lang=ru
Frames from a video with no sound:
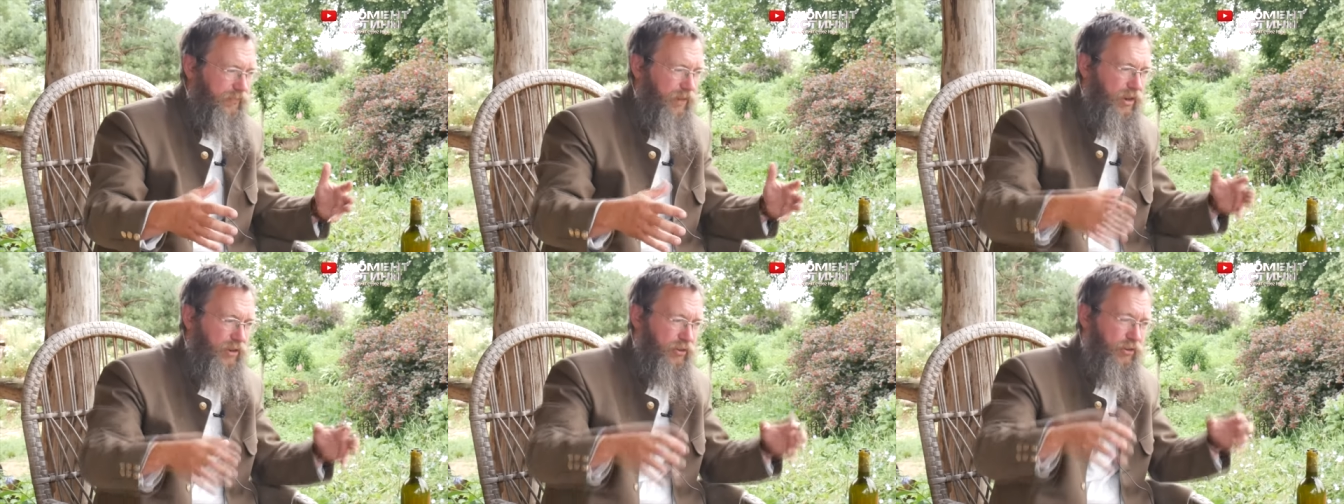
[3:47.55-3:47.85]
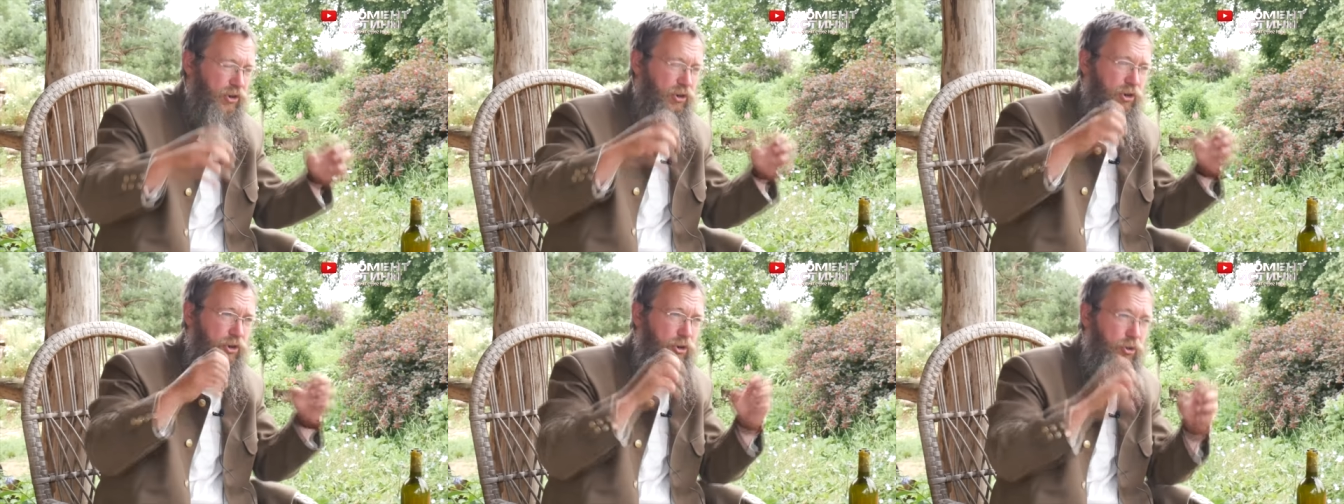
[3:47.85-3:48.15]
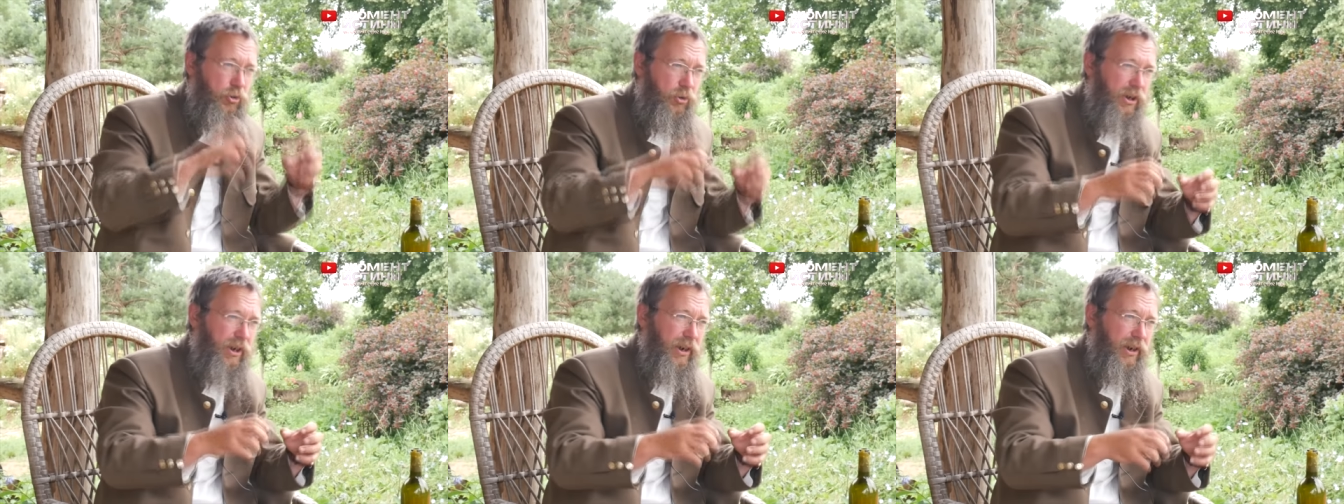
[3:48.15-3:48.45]
на
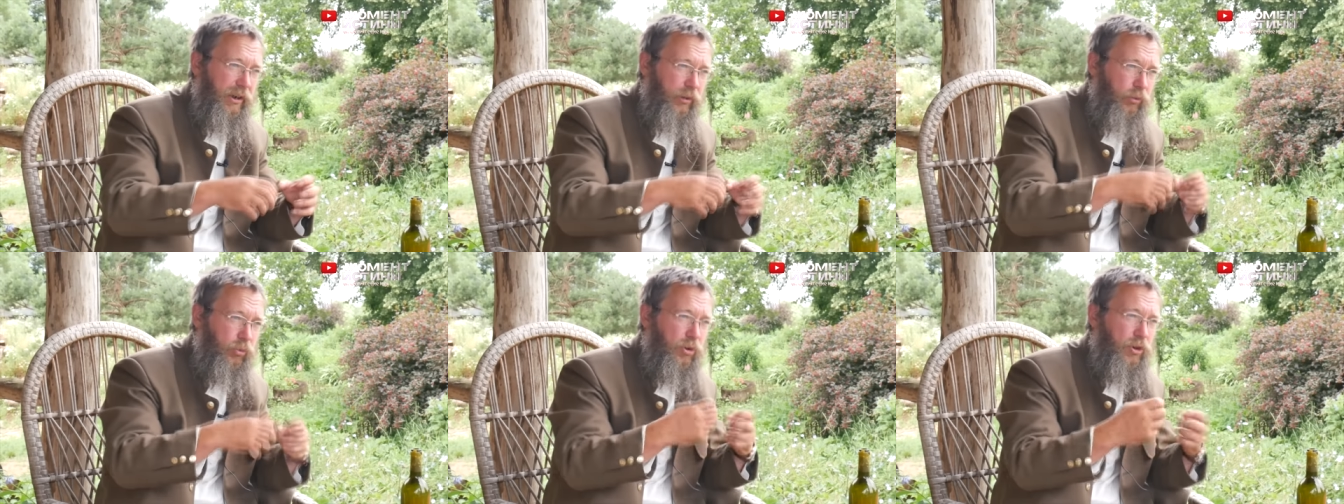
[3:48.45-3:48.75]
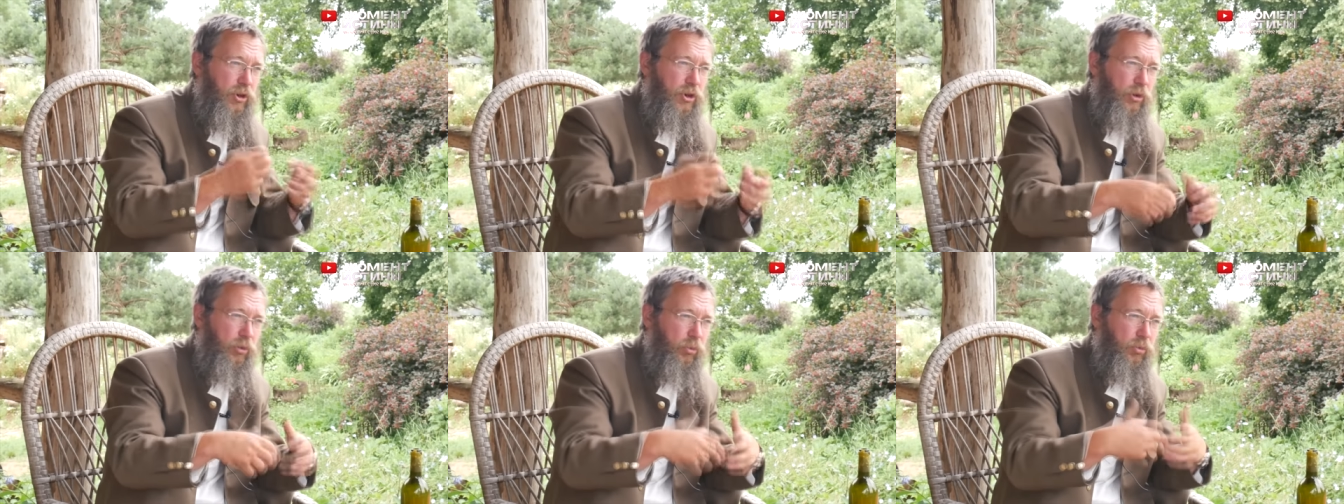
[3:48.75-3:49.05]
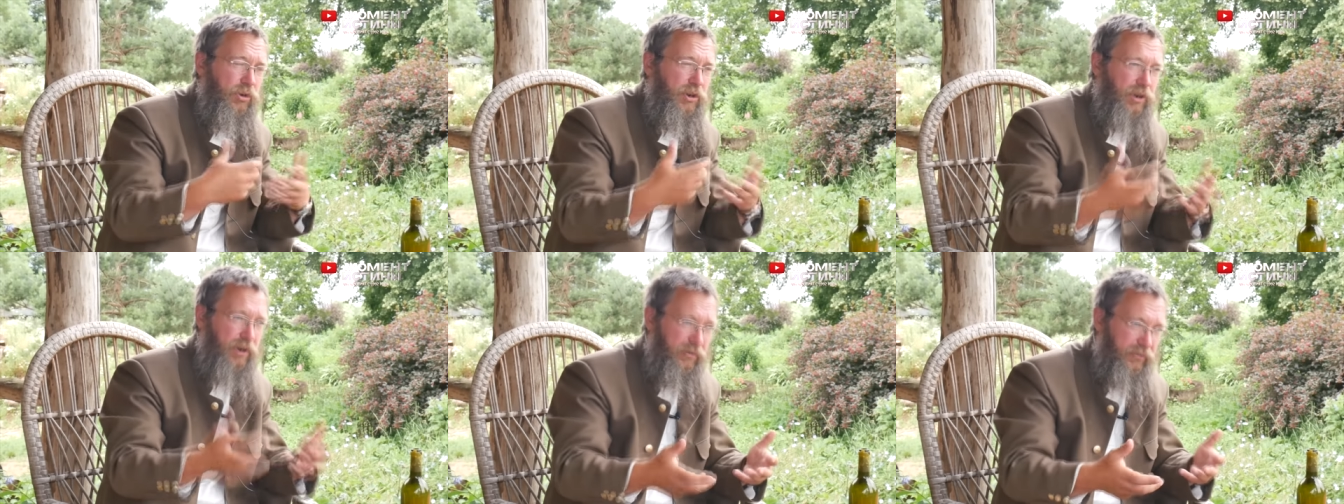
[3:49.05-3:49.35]
сычуге, который
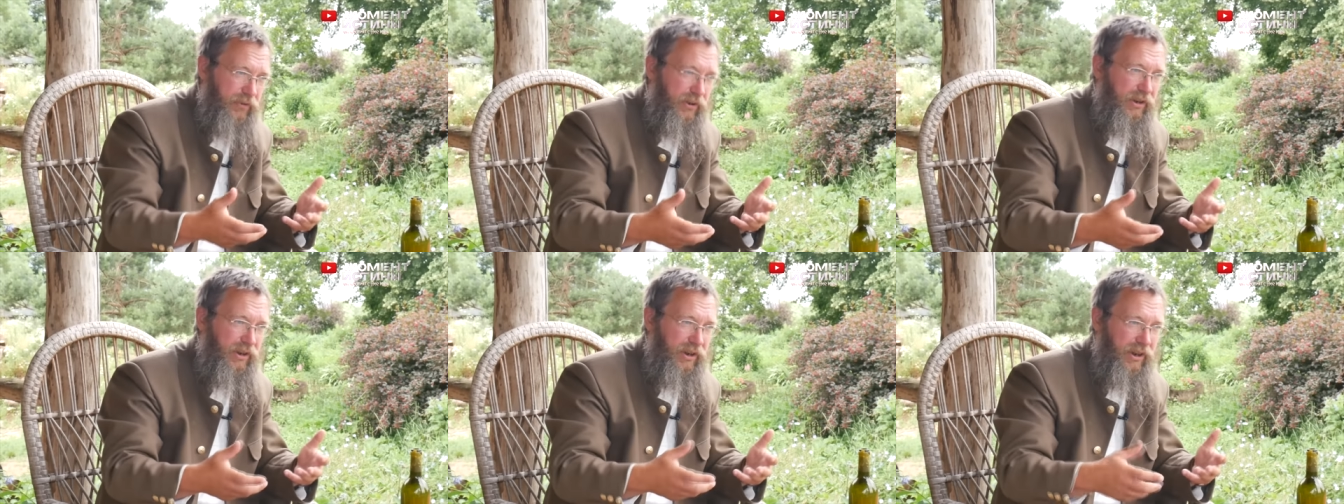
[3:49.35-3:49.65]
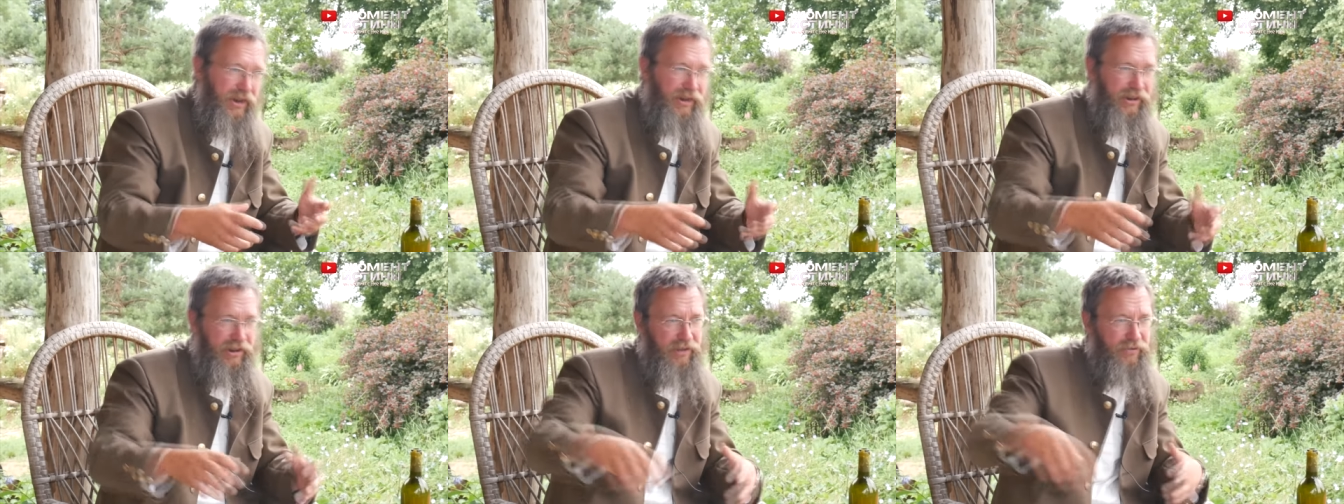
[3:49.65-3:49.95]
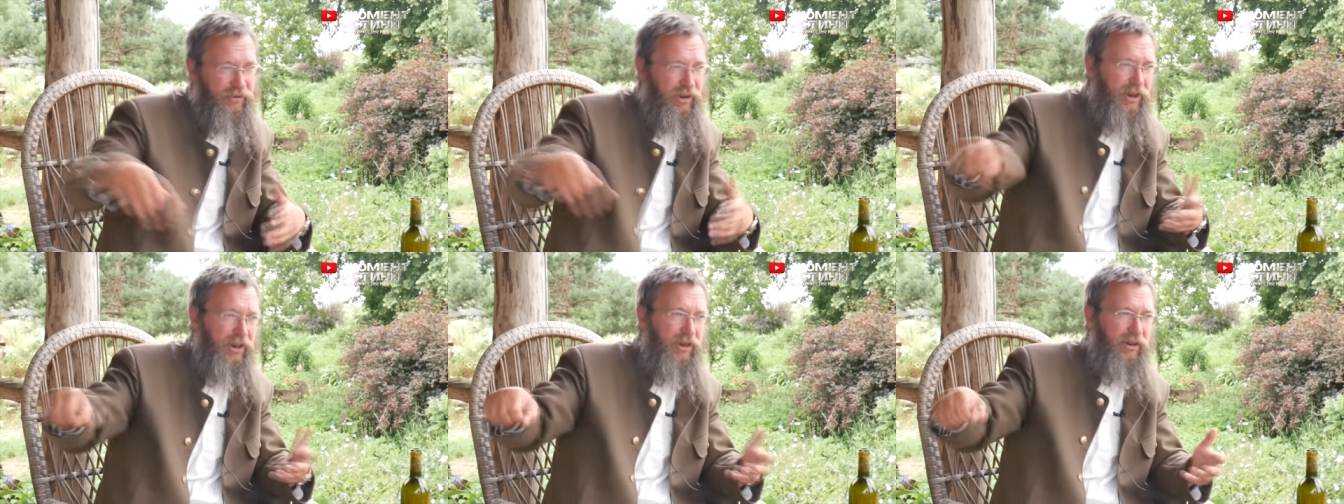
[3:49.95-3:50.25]
желудочков и гнят, они а
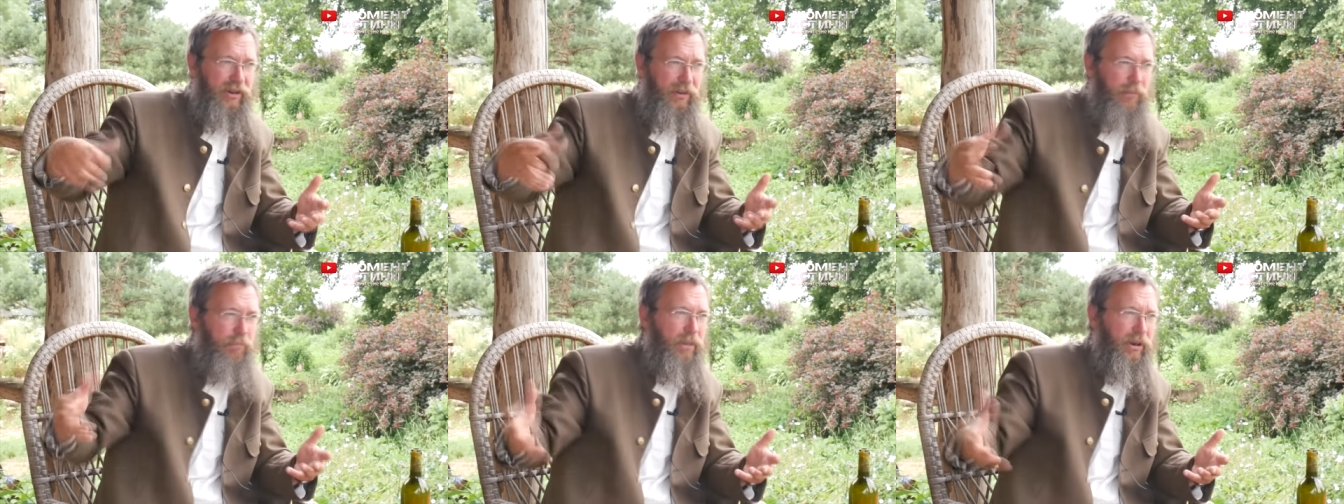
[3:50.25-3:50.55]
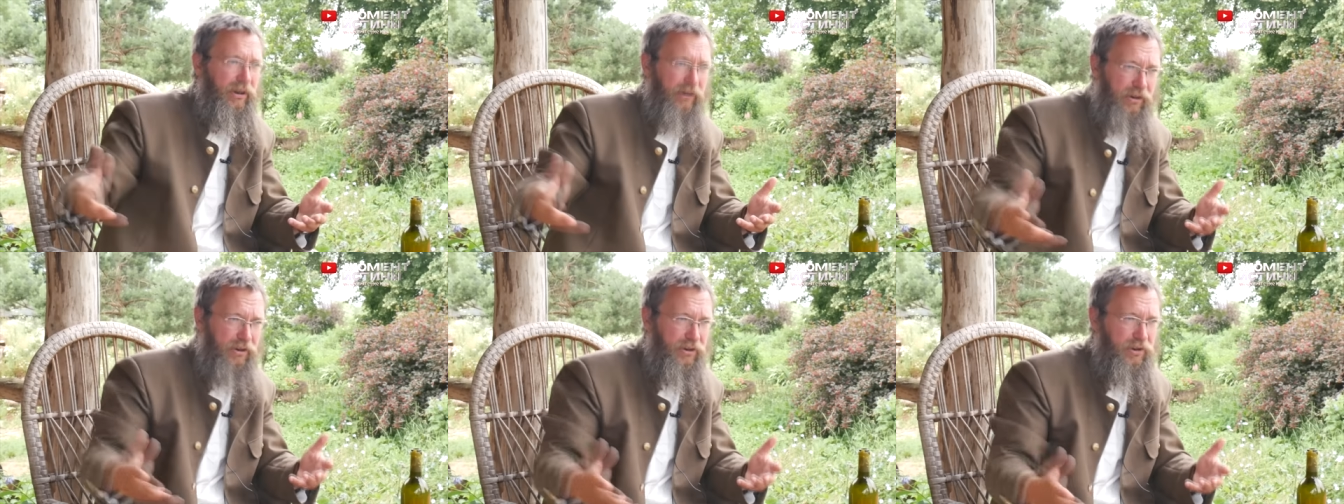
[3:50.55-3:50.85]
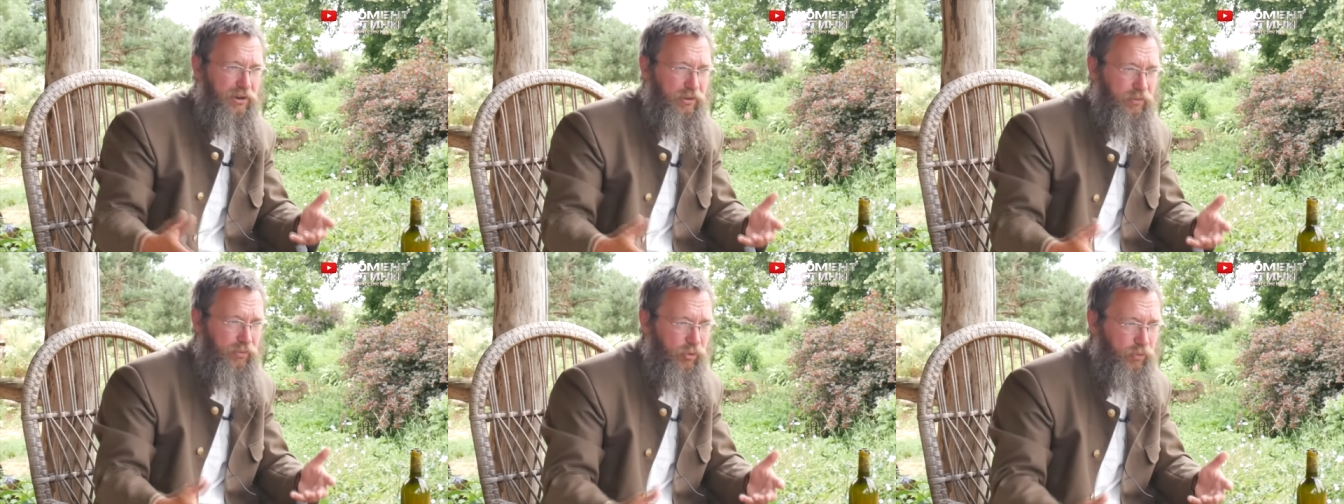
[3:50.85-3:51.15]
в каких-то там банках
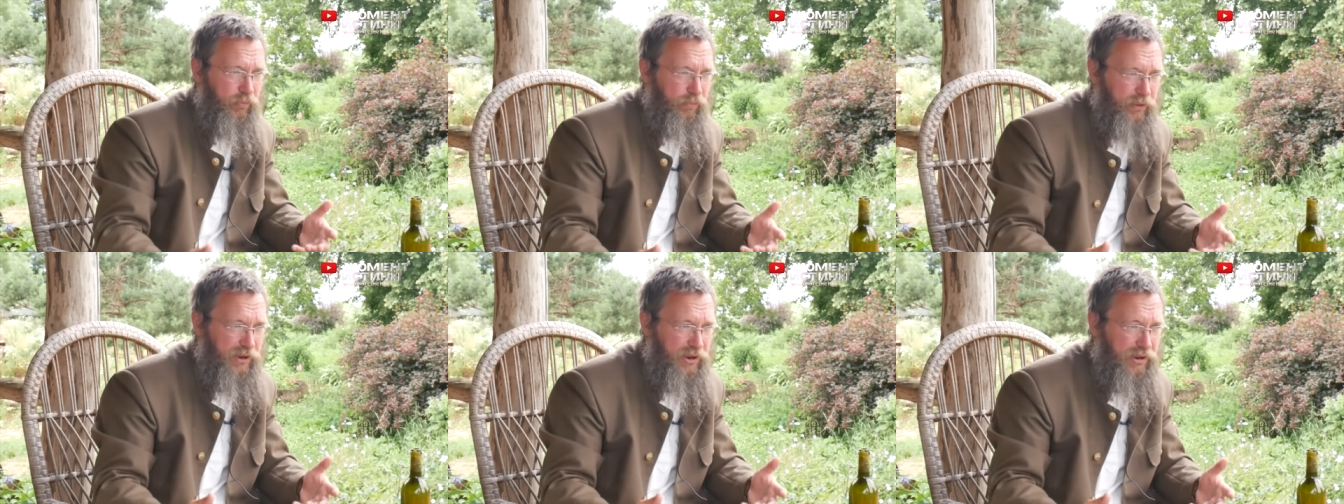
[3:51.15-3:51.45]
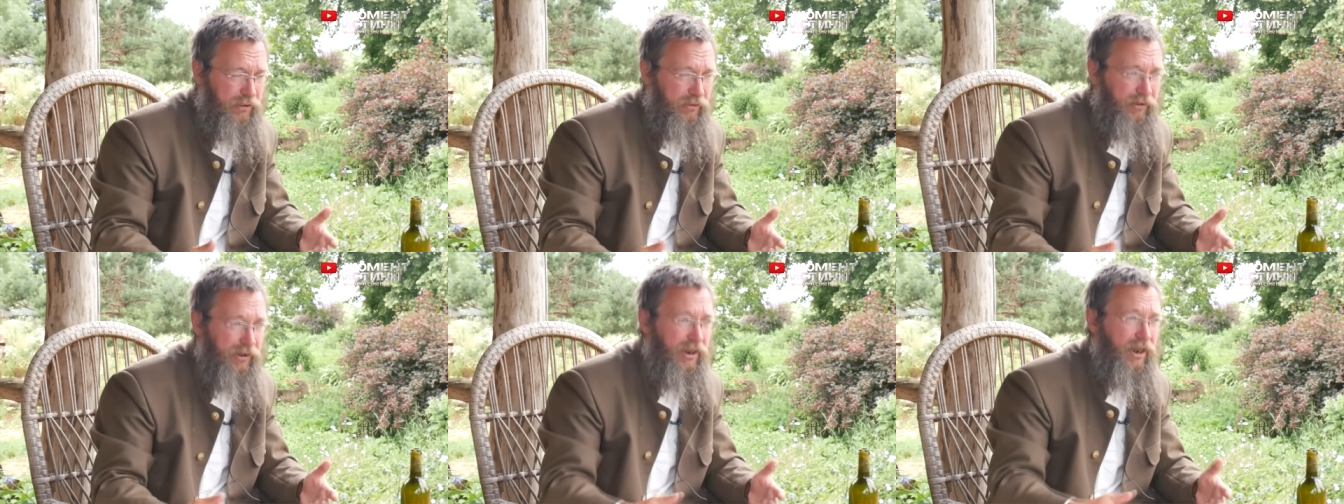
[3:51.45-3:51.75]
из Европы поставлены.